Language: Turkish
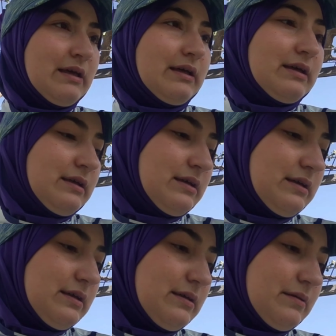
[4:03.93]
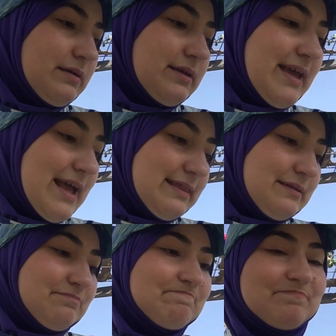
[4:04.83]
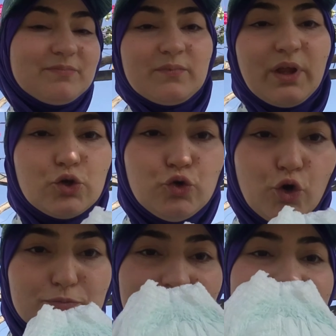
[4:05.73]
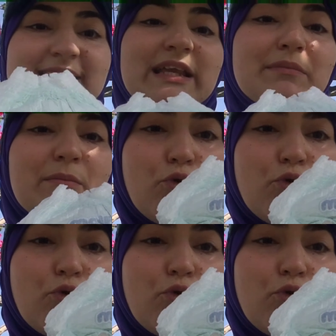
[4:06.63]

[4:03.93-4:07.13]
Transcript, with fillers: Ee, geldim külot bezlerime.